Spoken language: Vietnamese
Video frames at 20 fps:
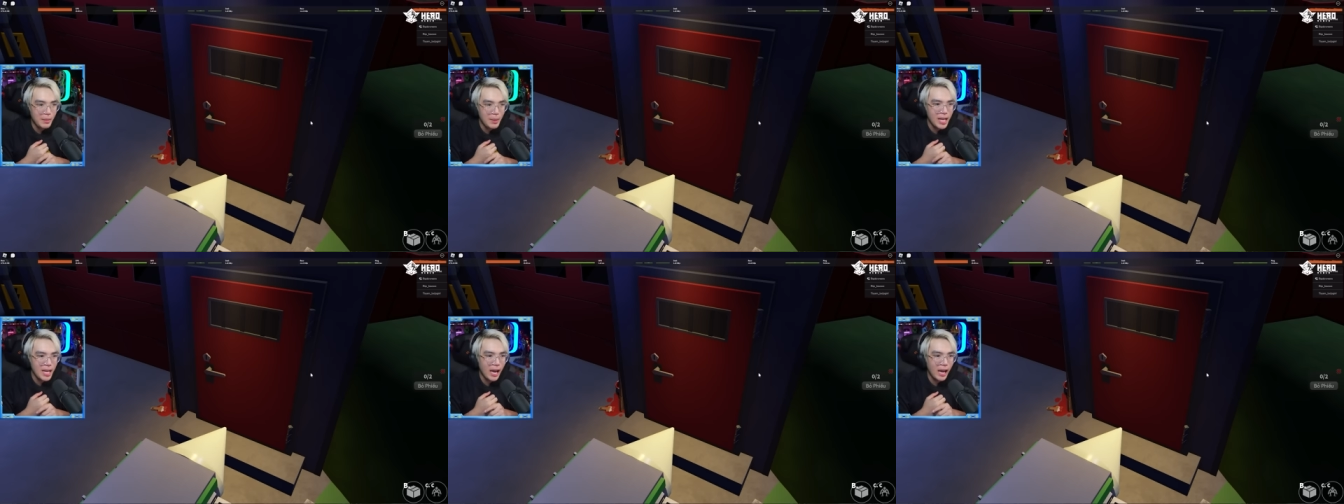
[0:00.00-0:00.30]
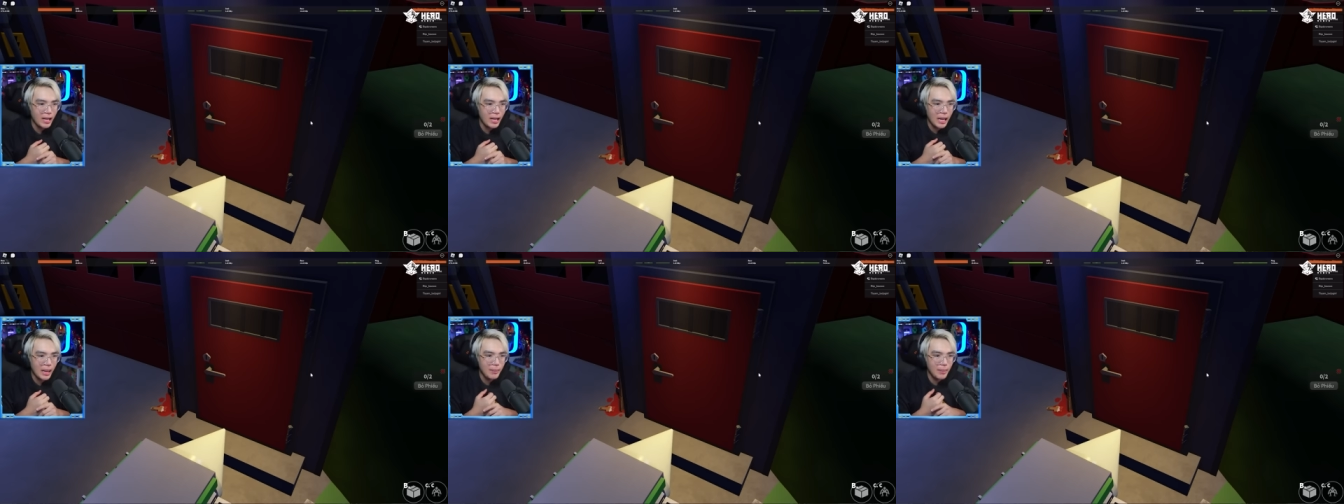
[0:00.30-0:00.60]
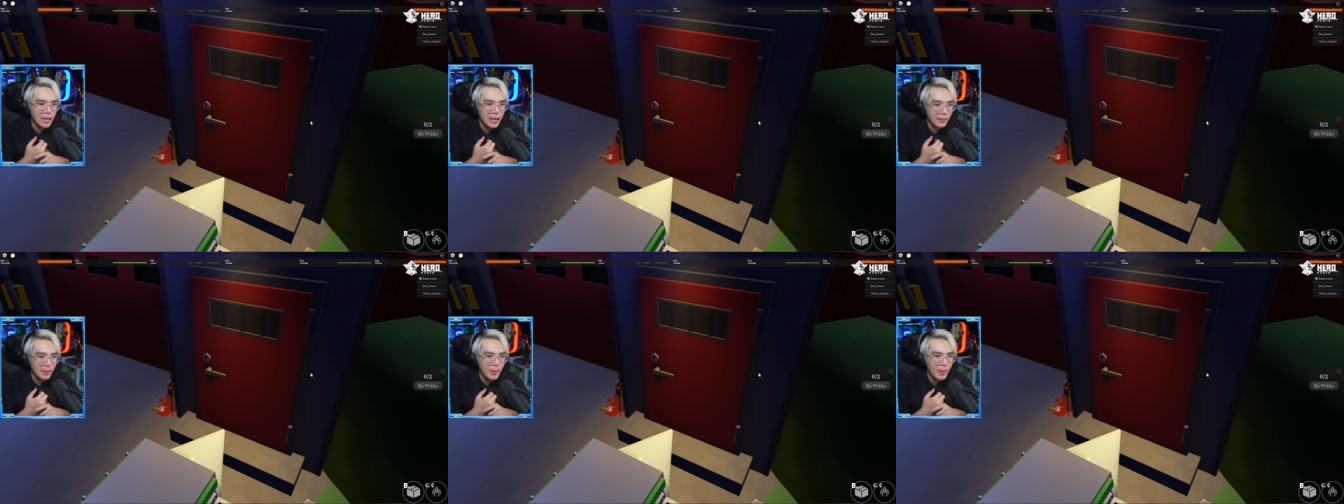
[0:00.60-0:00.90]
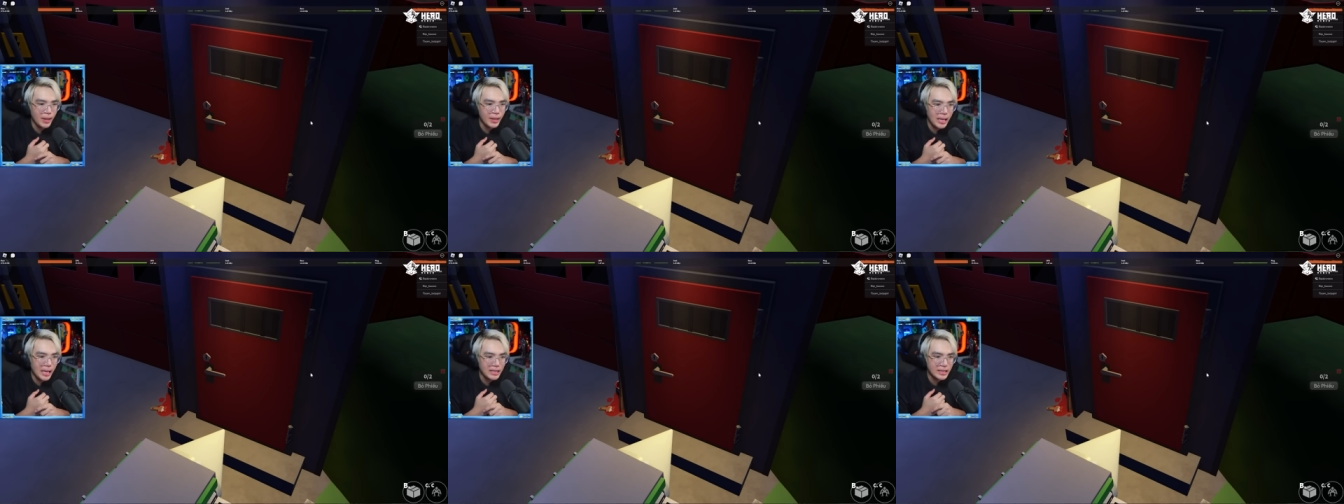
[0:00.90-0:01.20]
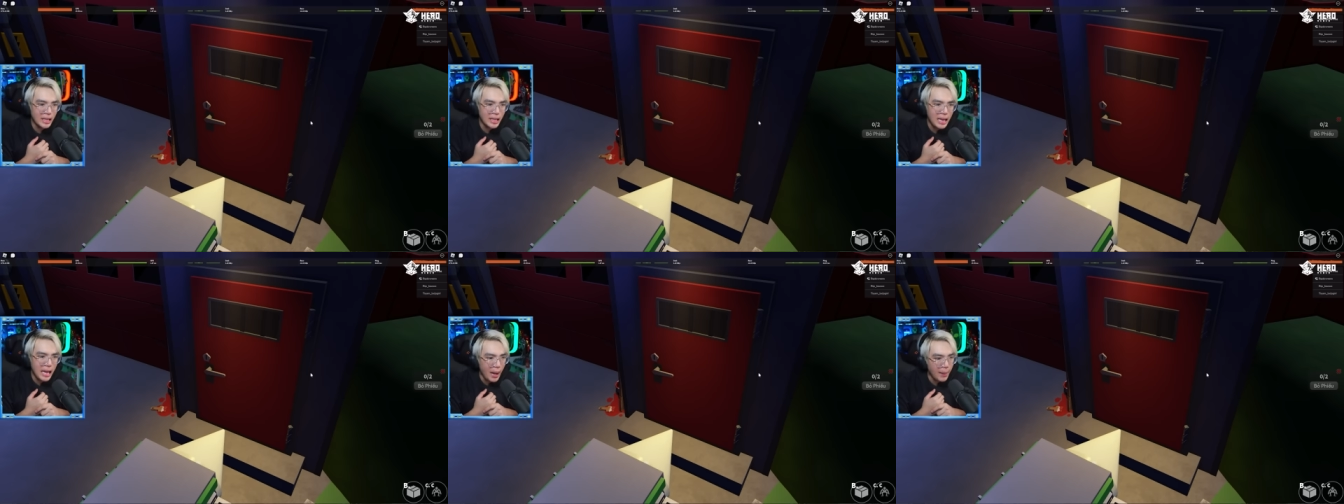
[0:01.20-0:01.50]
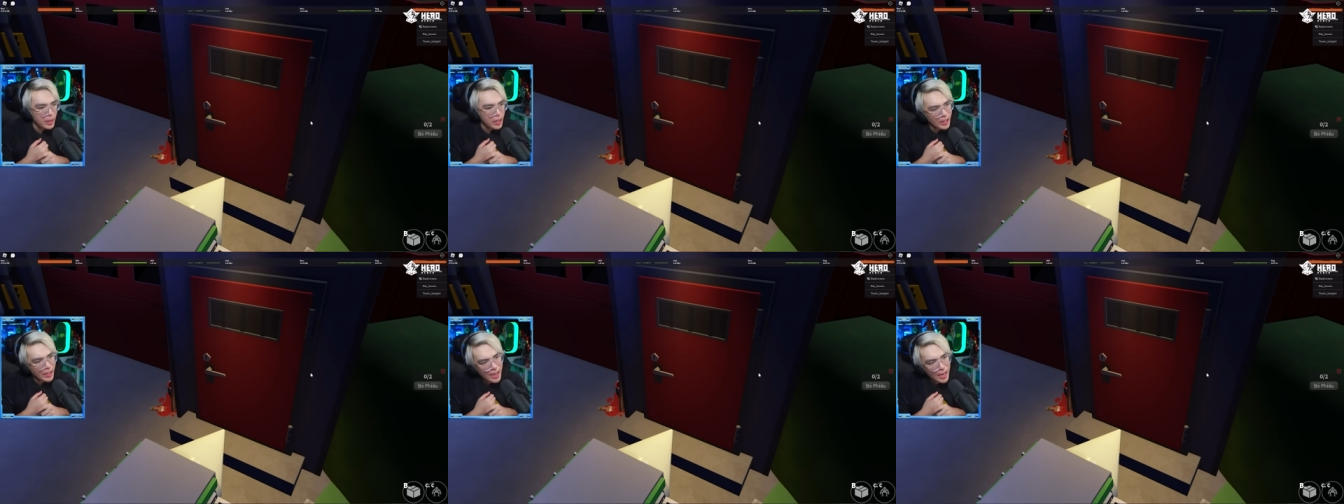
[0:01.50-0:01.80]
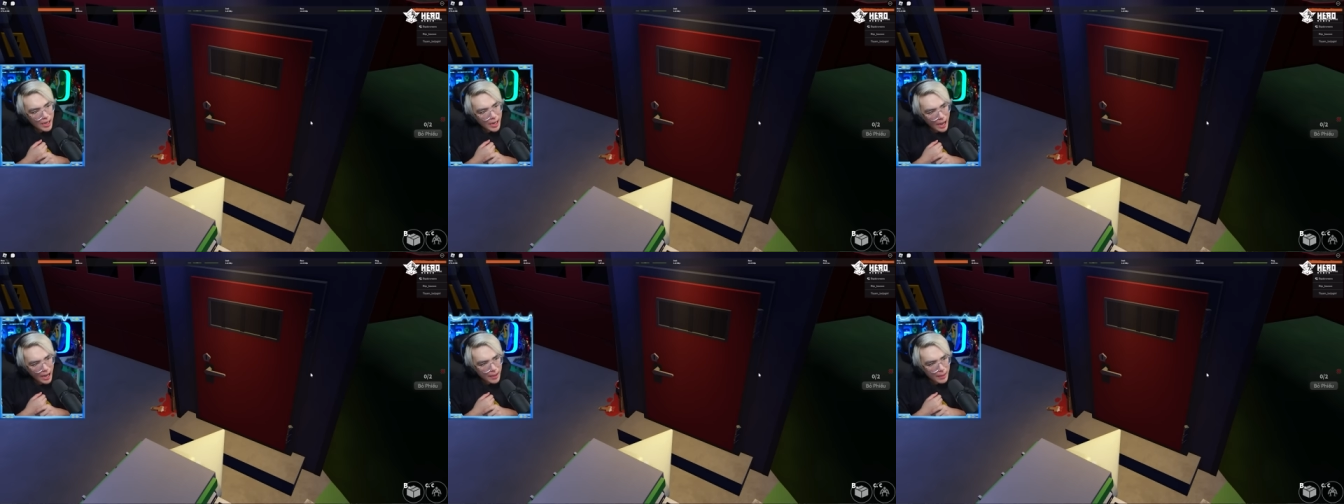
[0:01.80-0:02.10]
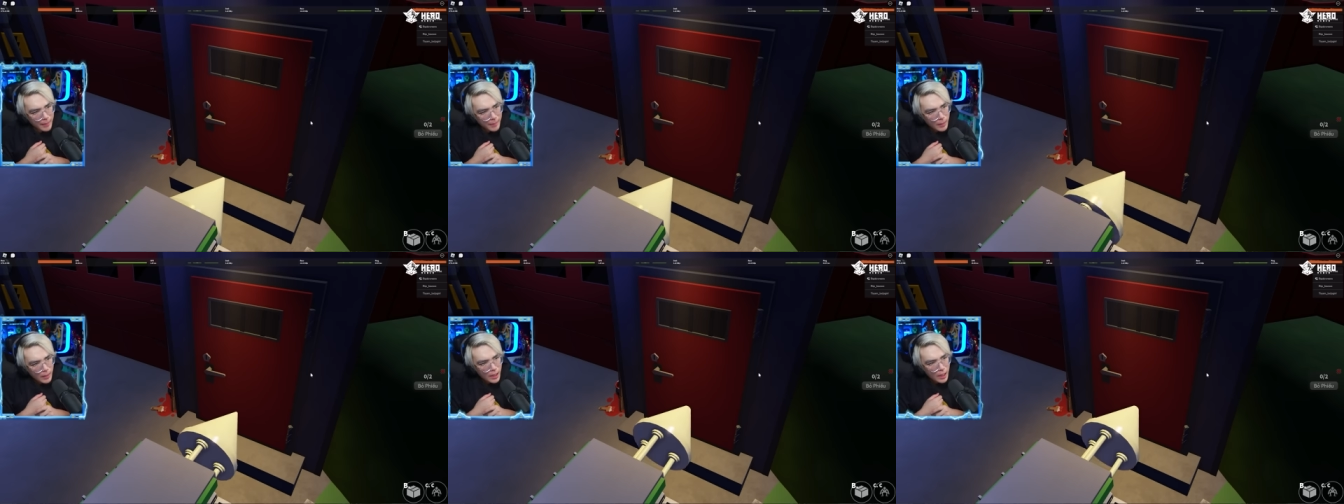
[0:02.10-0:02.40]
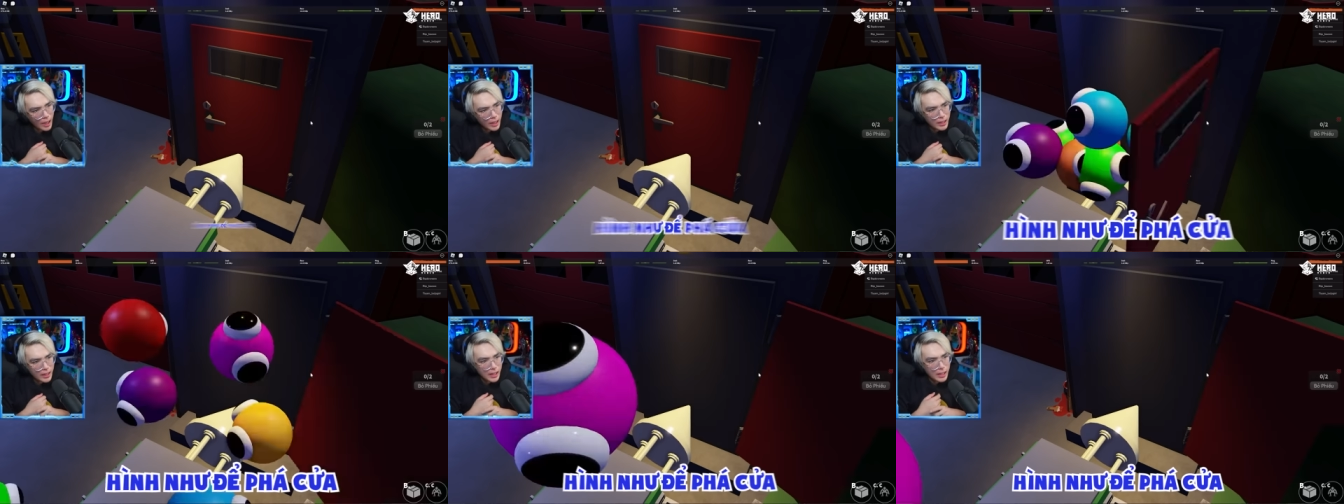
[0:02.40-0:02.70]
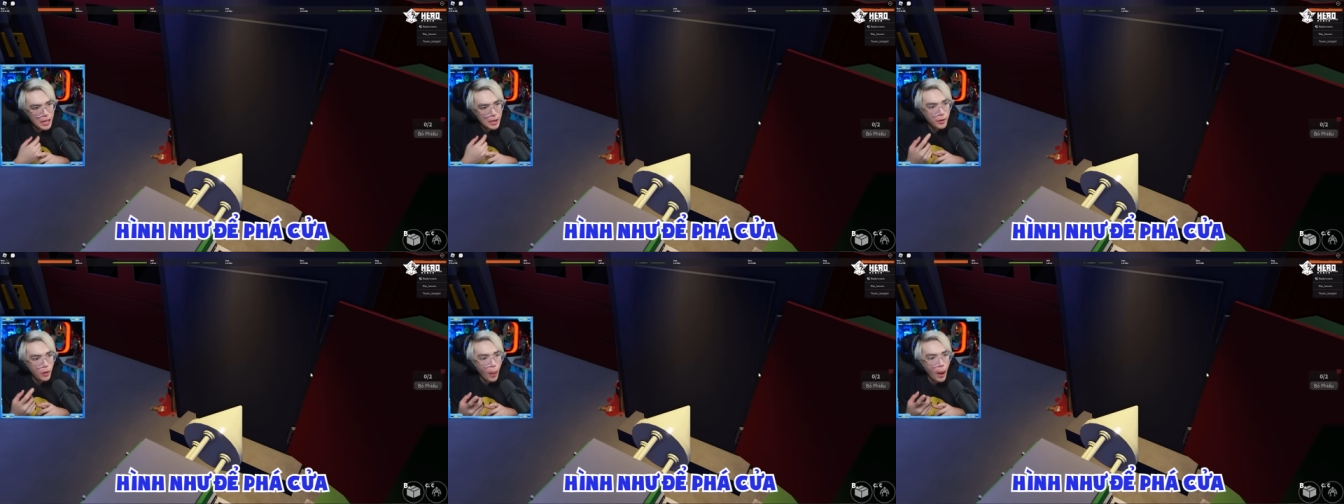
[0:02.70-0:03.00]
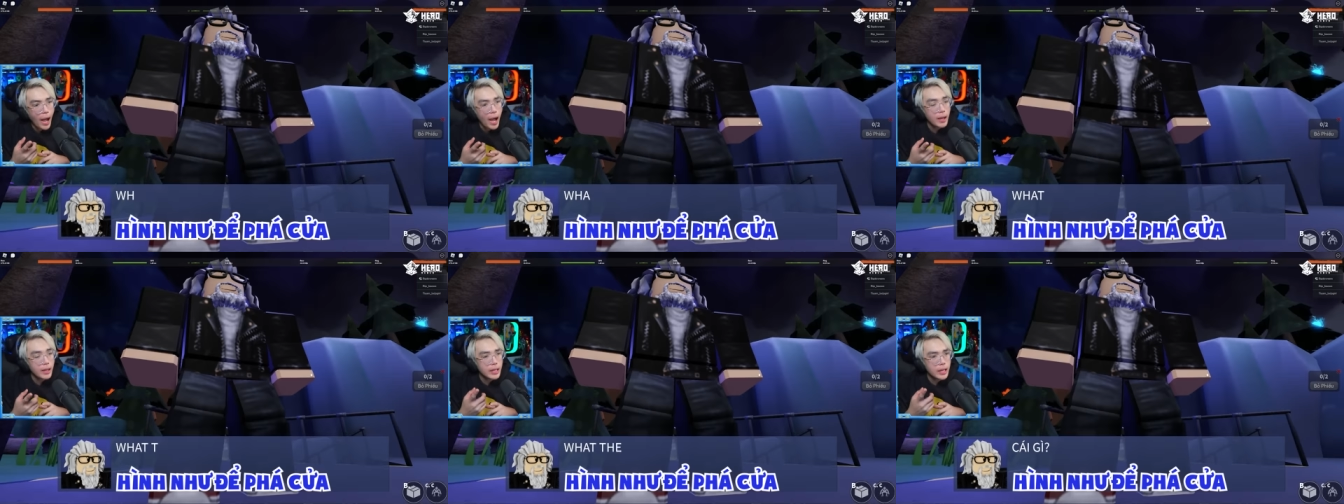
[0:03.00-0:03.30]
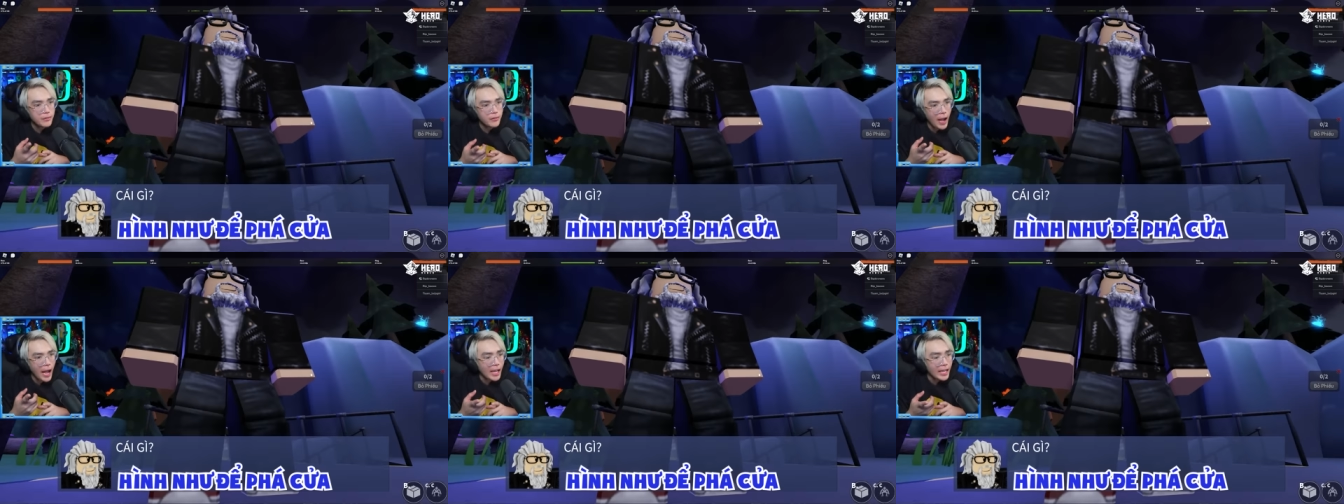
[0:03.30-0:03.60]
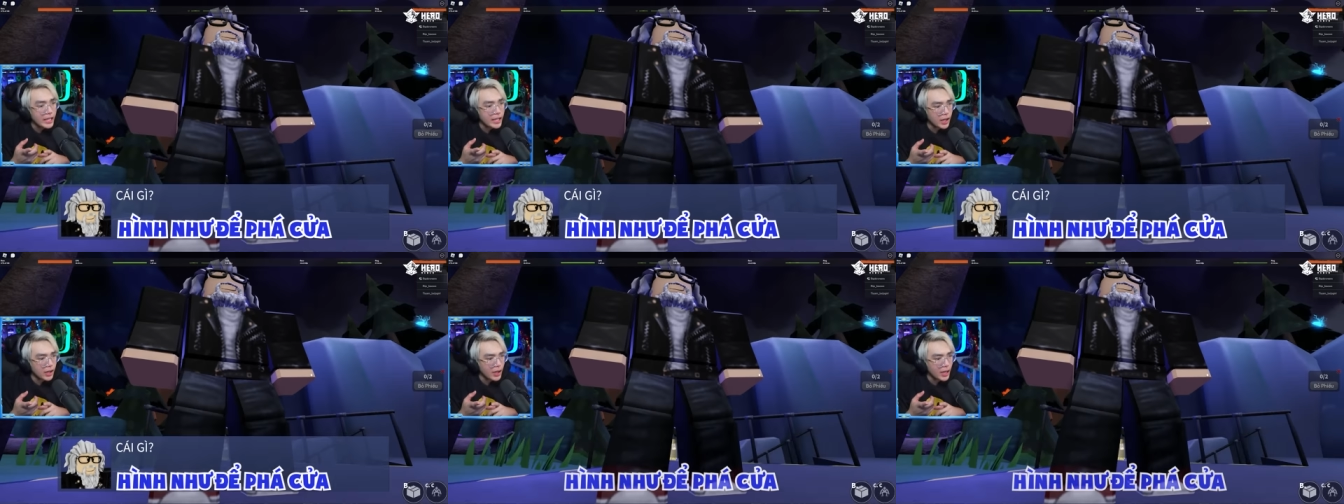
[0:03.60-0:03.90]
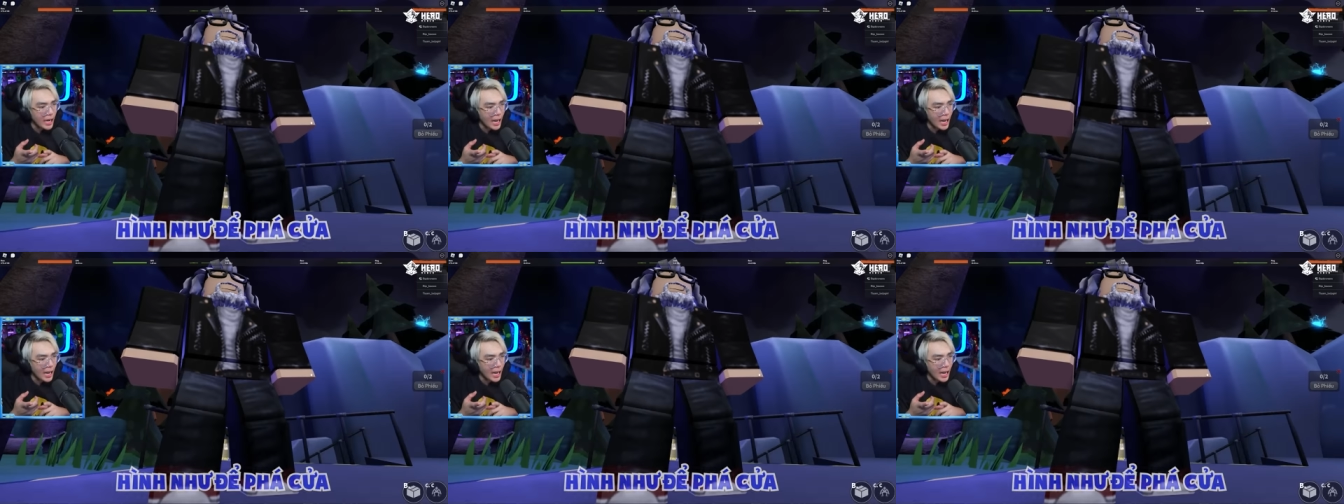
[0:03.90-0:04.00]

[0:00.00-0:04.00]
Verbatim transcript: bây giờ là 15 cái bình này sẽ làm được cái gì đây hình như để khóa để phá cái cửa